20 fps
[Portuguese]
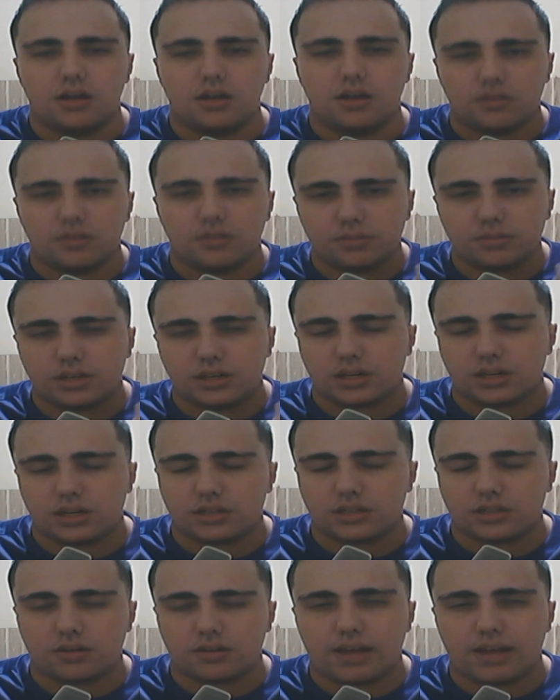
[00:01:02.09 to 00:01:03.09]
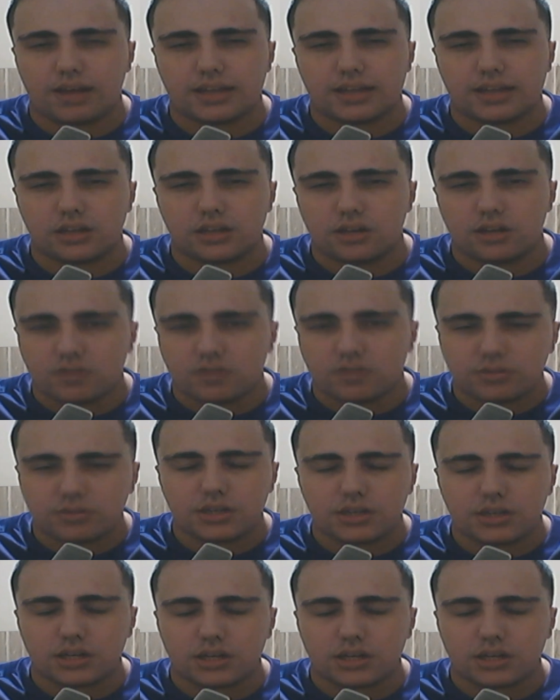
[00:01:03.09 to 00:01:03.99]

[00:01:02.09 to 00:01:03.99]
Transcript: vamos deixar aqui seu like, vamos deixar